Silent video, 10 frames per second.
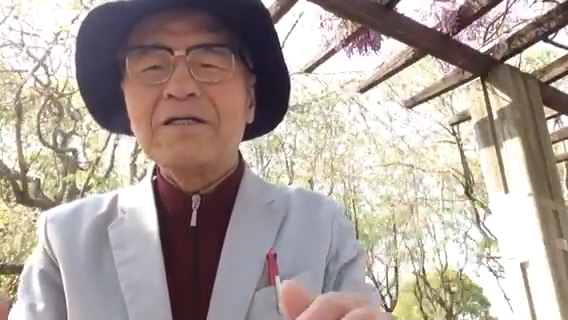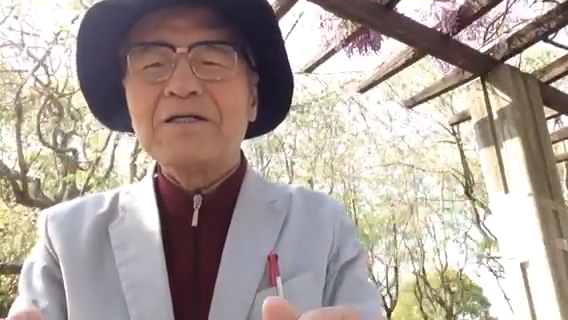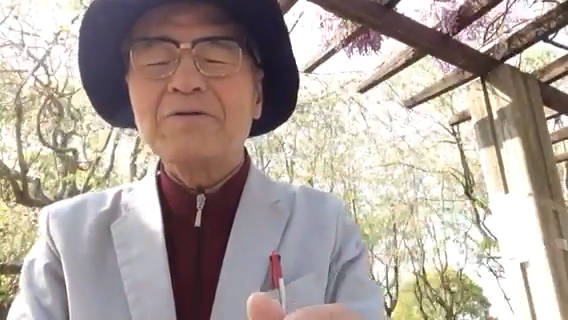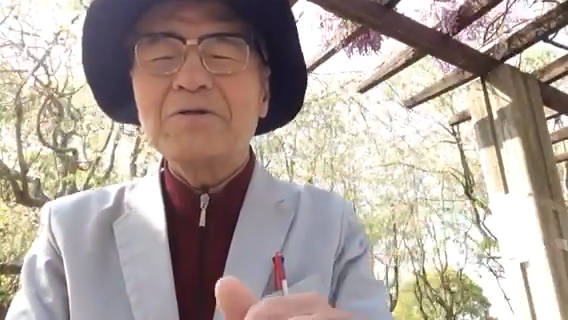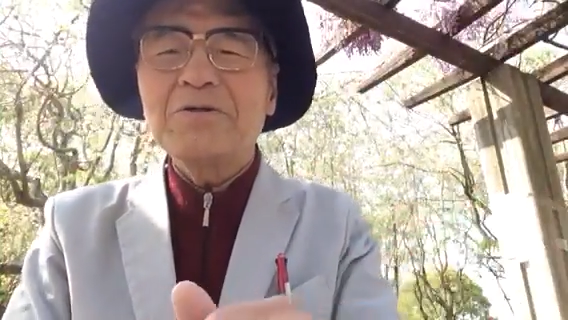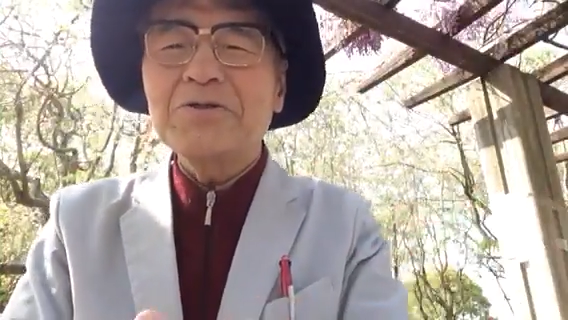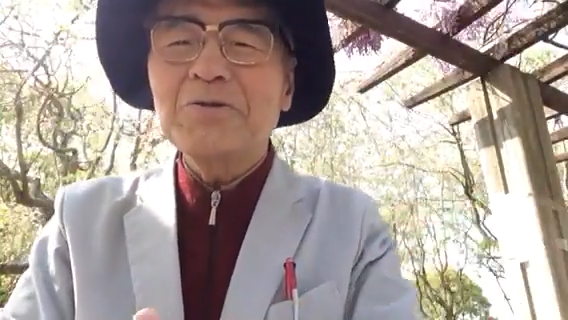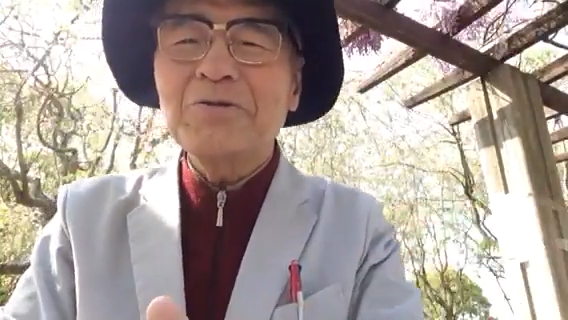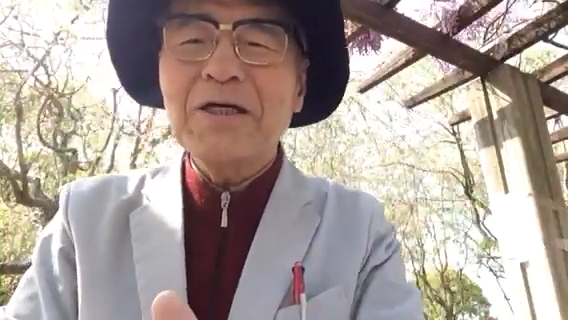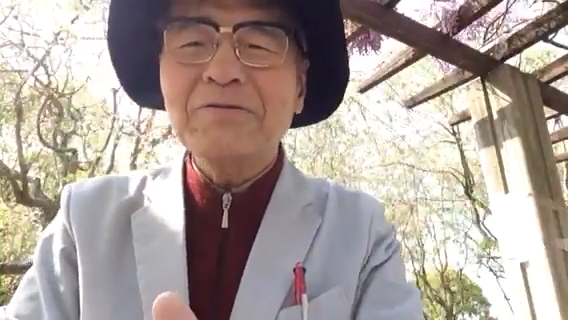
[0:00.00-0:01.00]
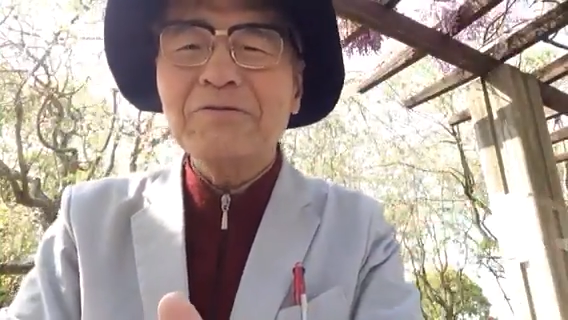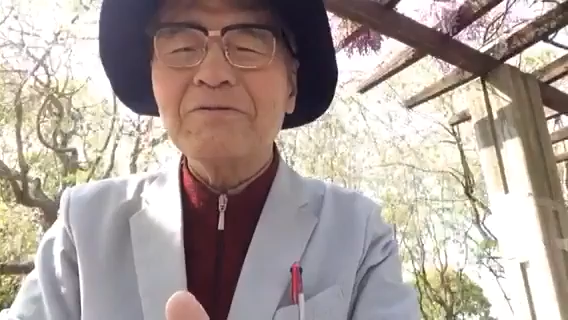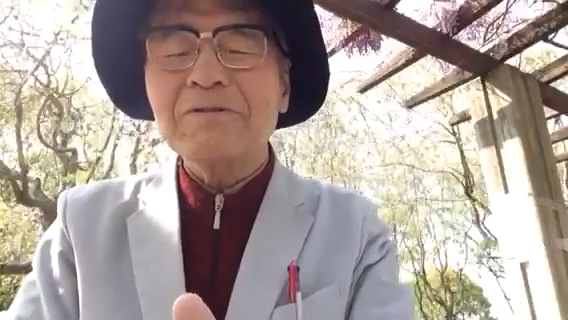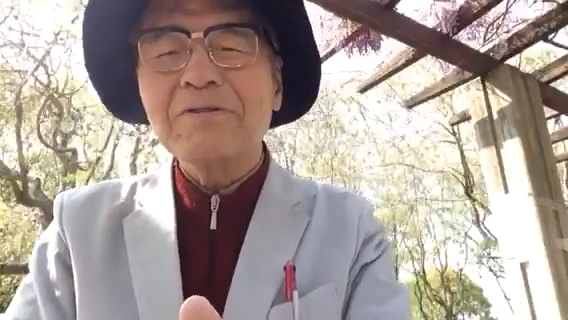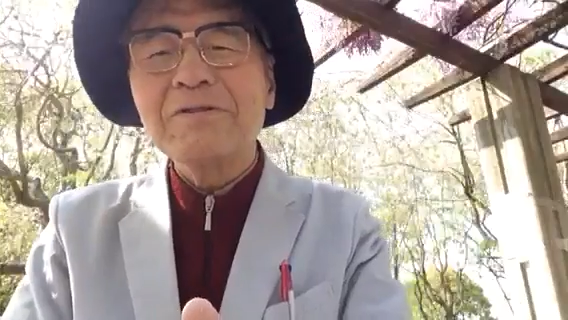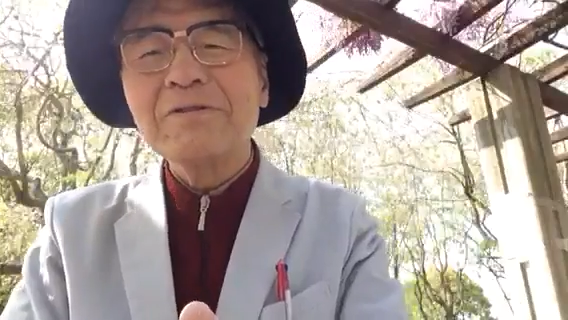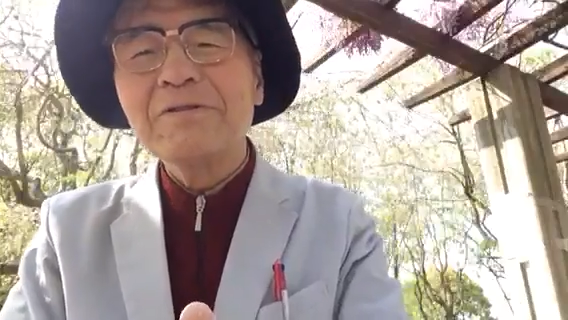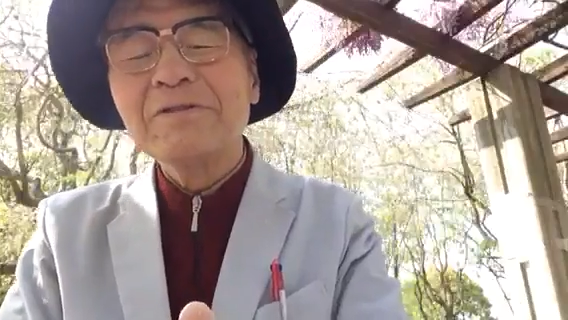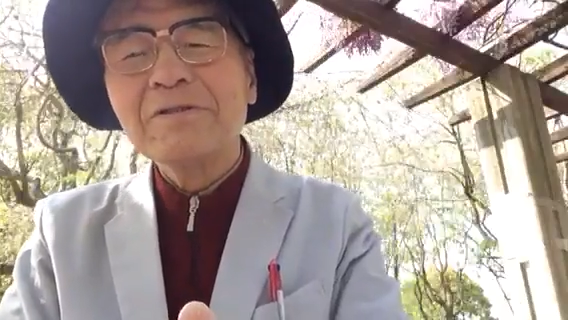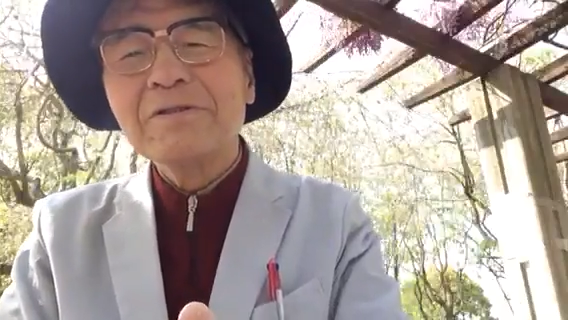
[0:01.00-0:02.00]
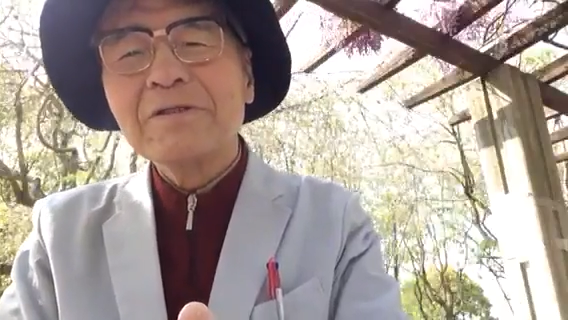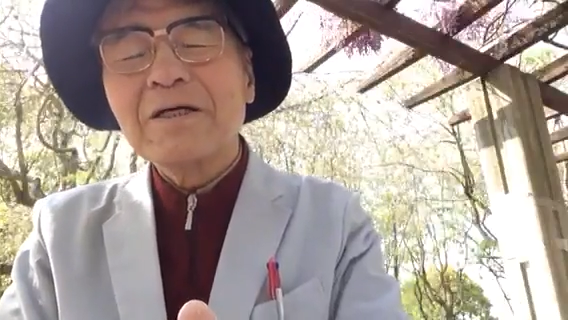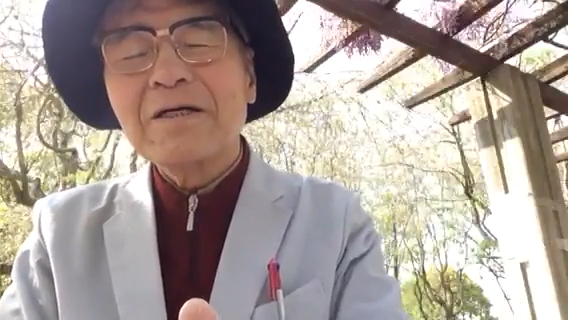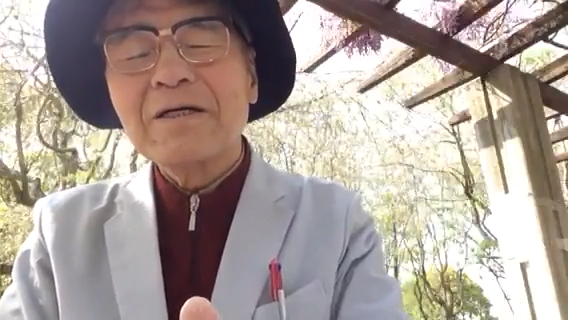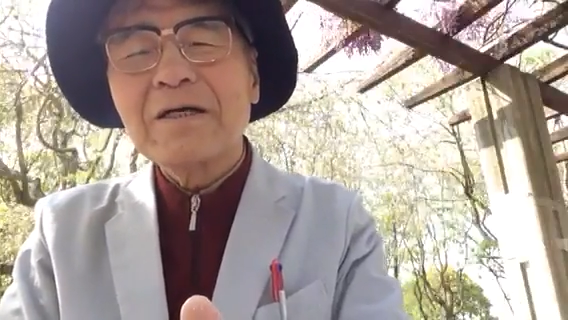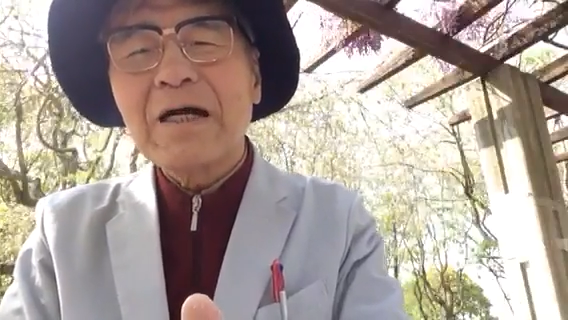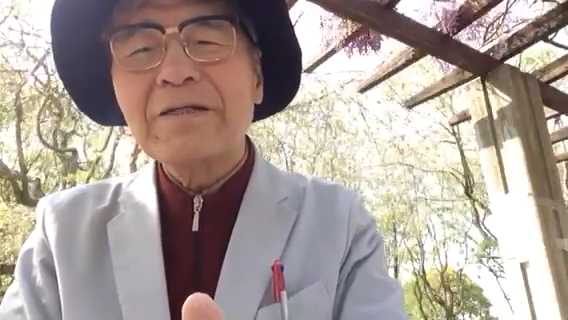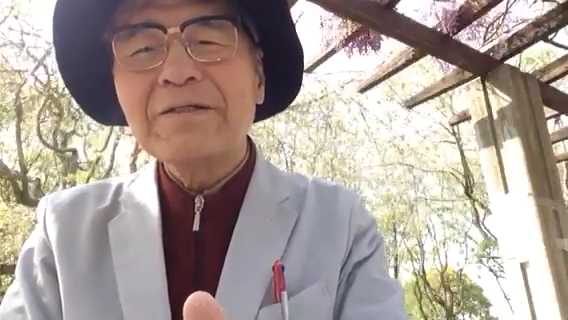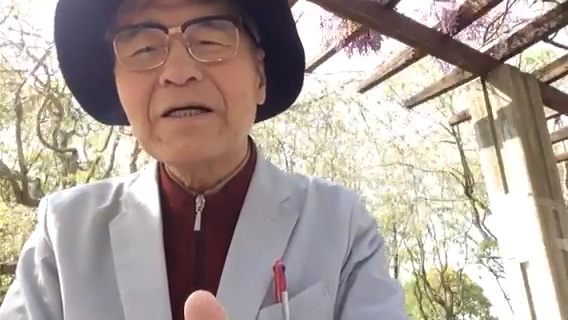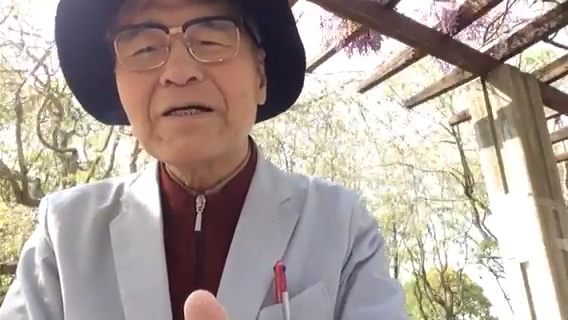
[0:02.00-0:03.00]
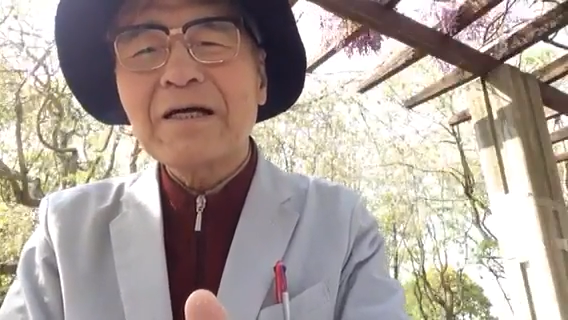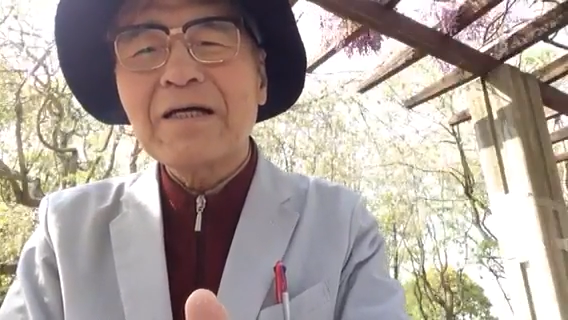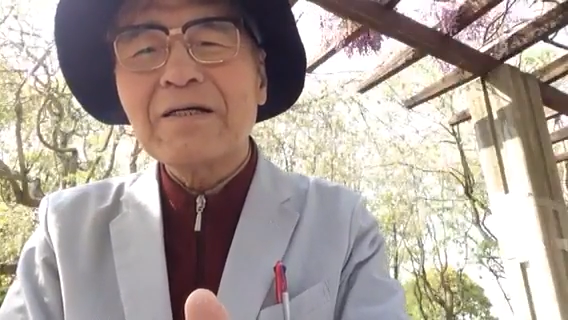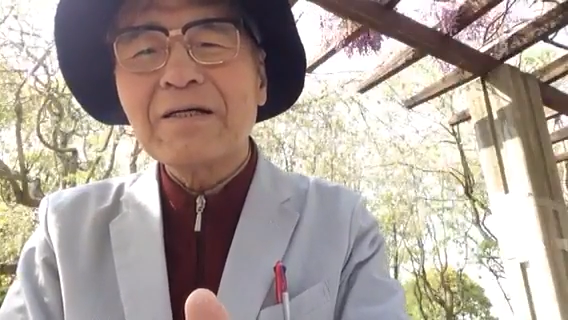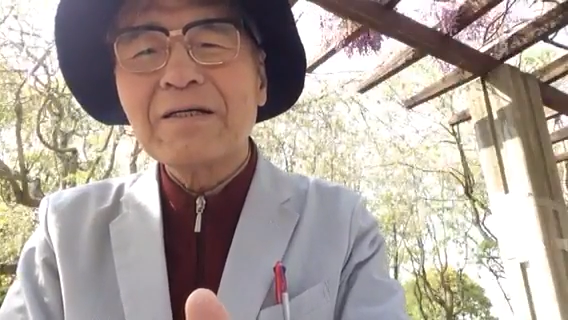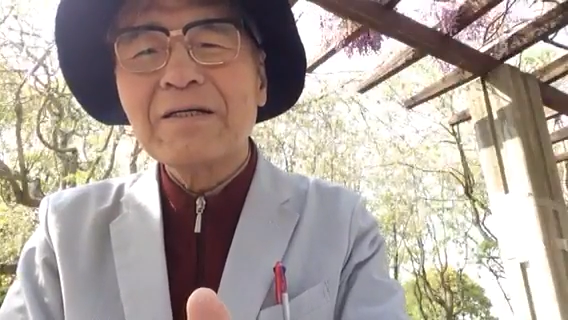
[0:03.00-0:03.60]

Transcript: いろいろ省略簡略化、